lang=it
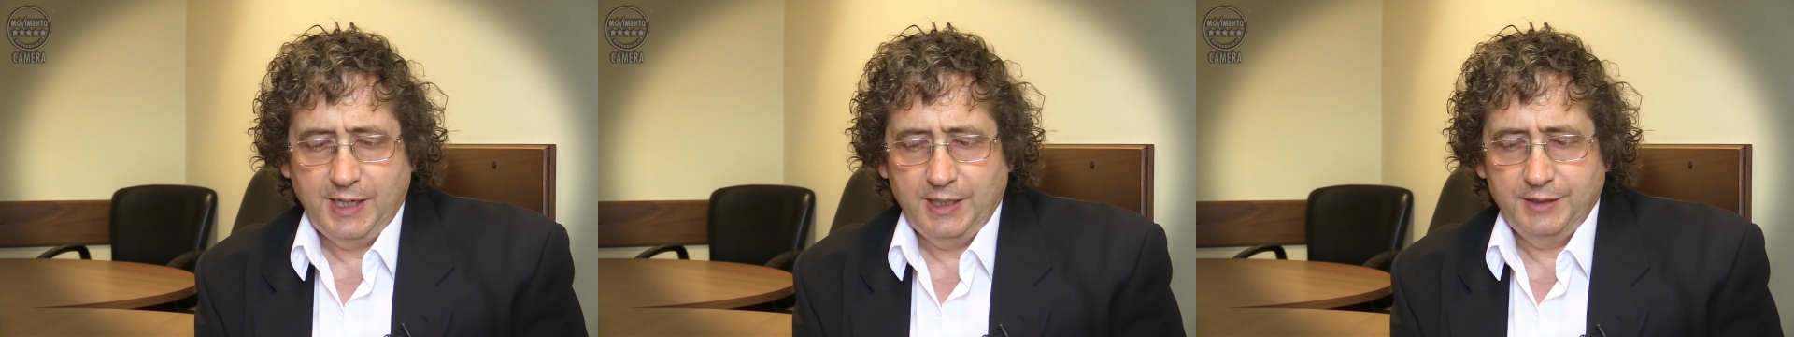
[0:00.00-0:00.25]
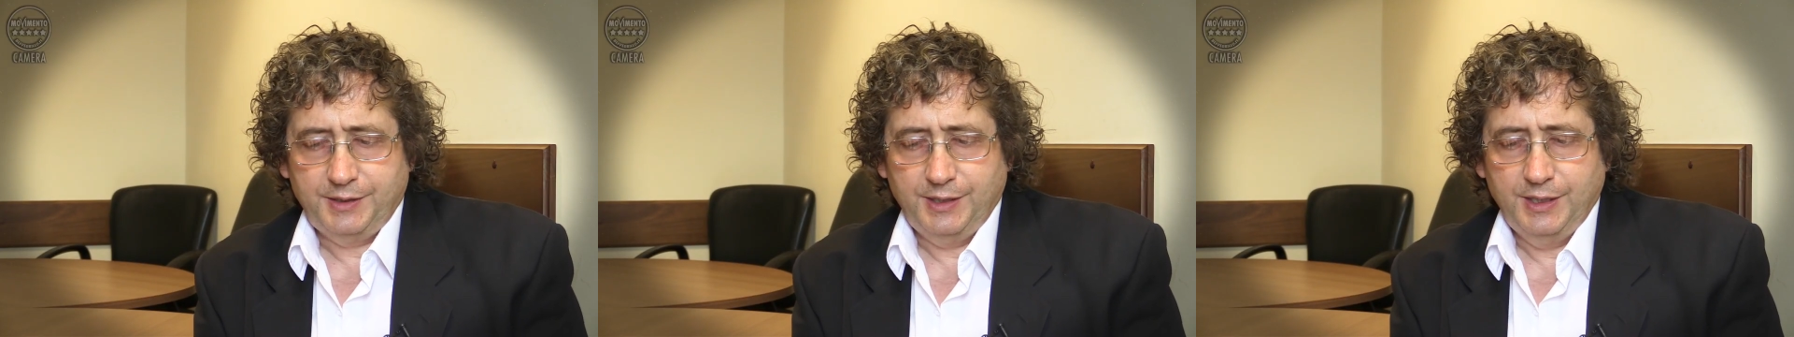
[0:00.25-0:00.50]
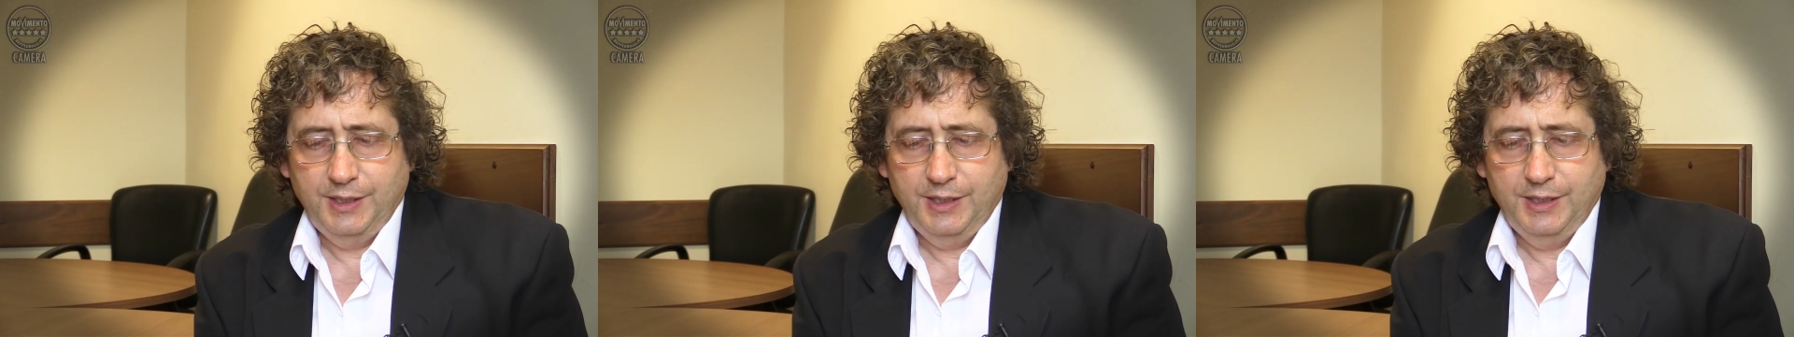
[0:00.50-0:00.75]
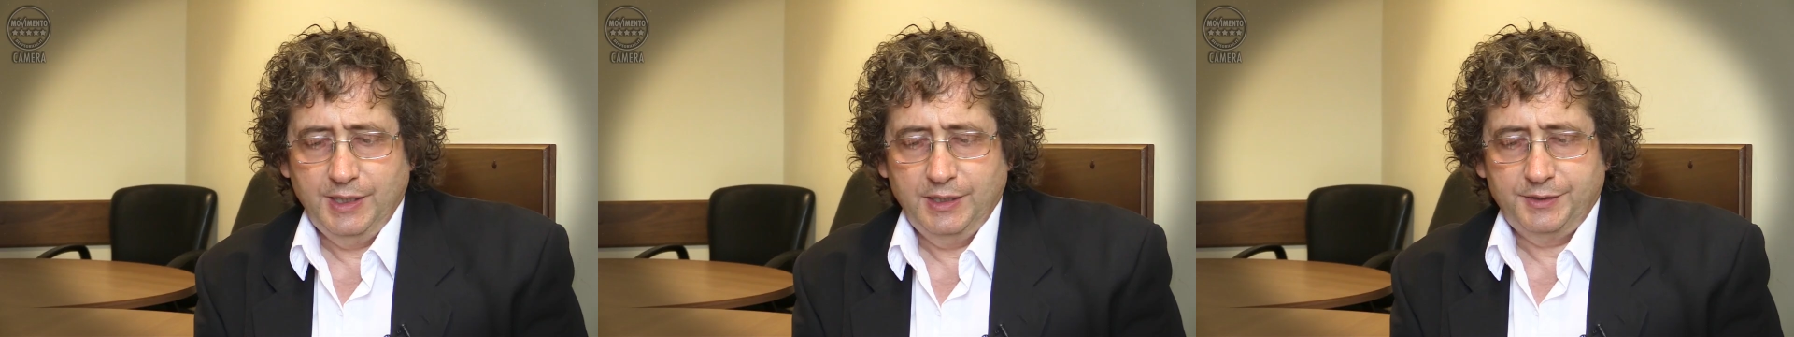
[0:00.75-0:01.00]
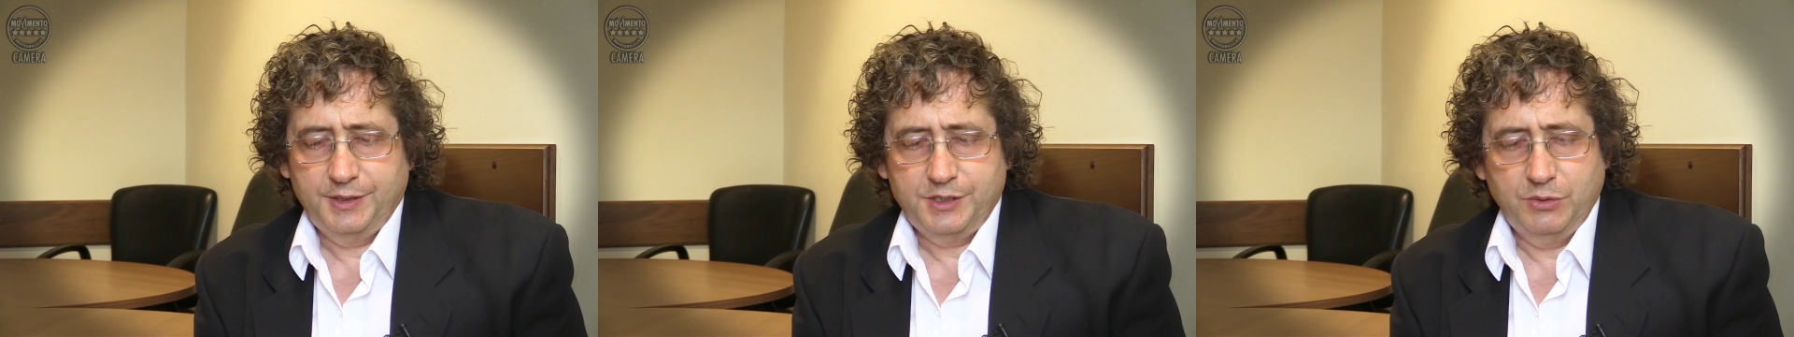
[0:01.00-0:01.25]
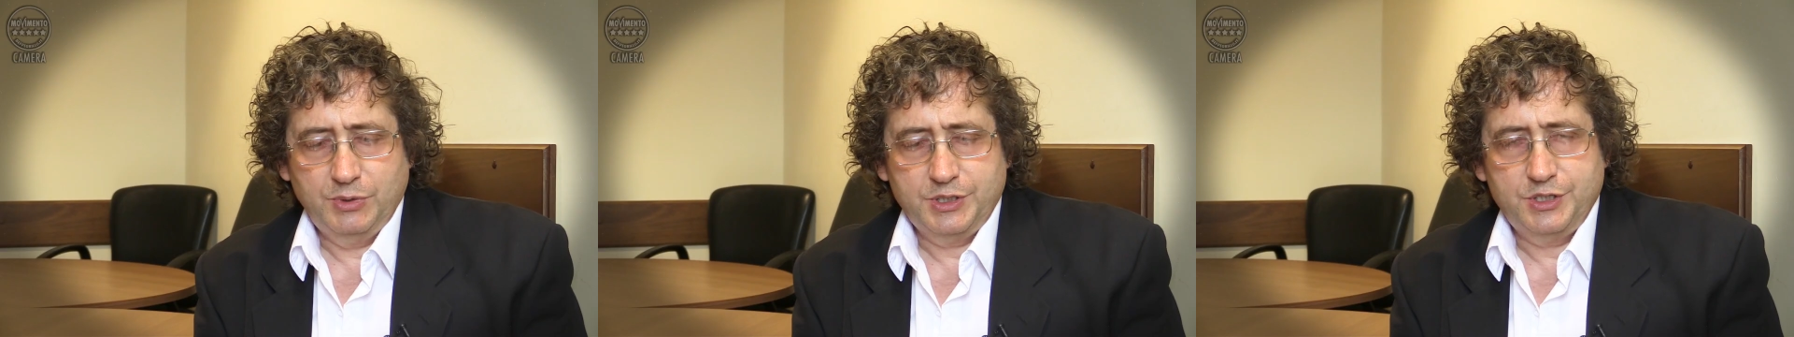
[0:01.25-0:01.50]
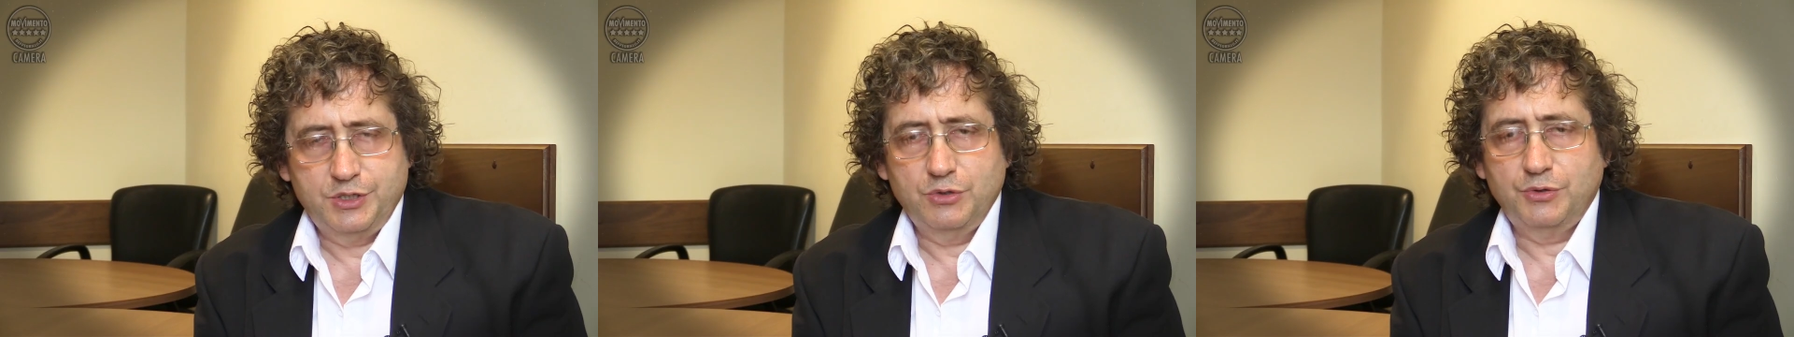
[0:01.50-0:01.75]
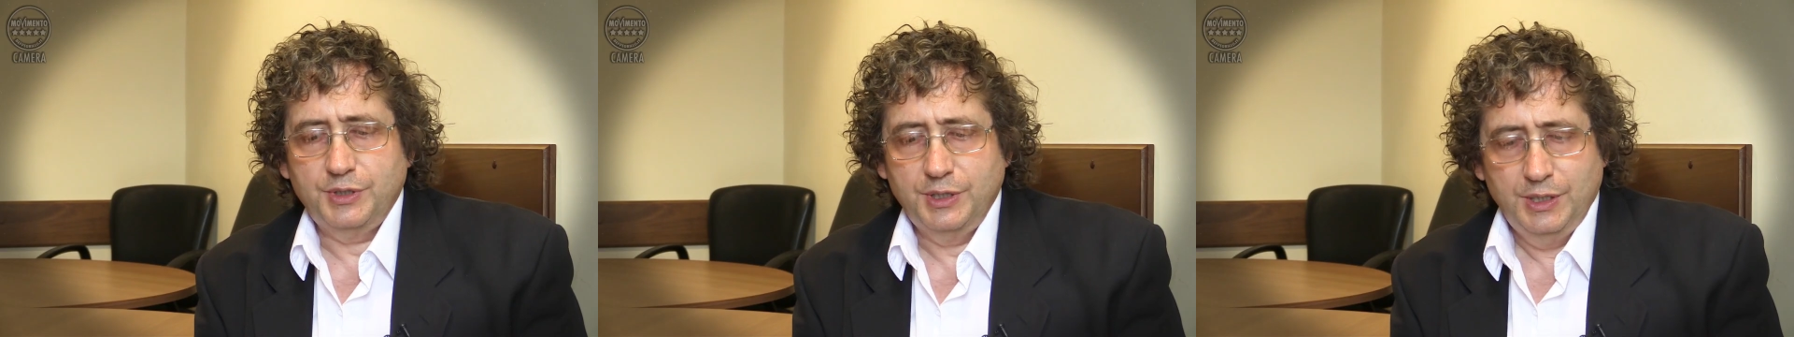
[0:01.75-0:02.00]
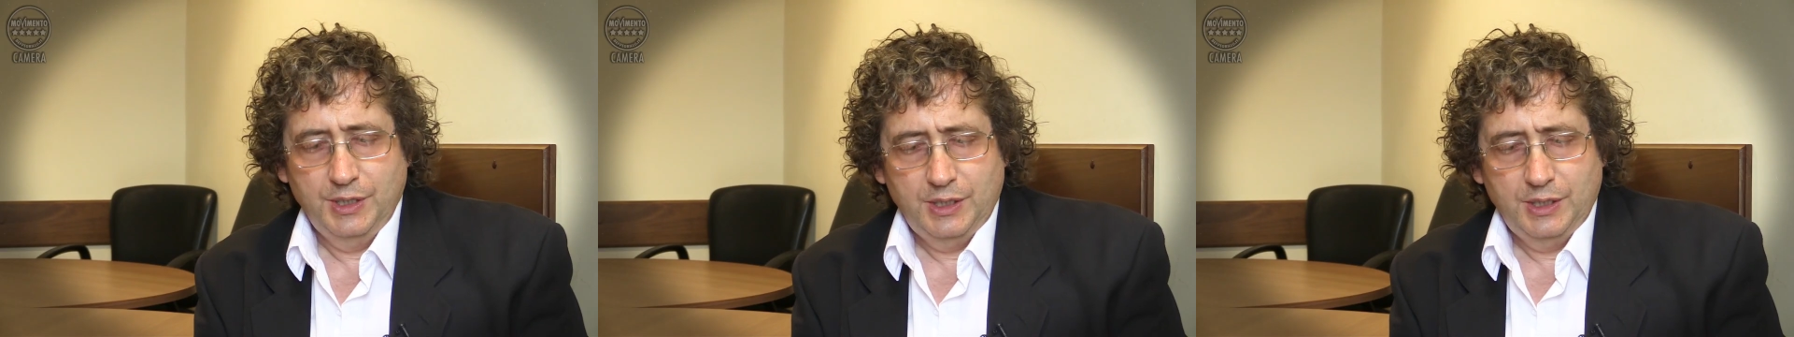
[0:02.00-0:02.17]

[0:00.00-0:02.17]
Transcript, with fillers: altre, in altre situazioni.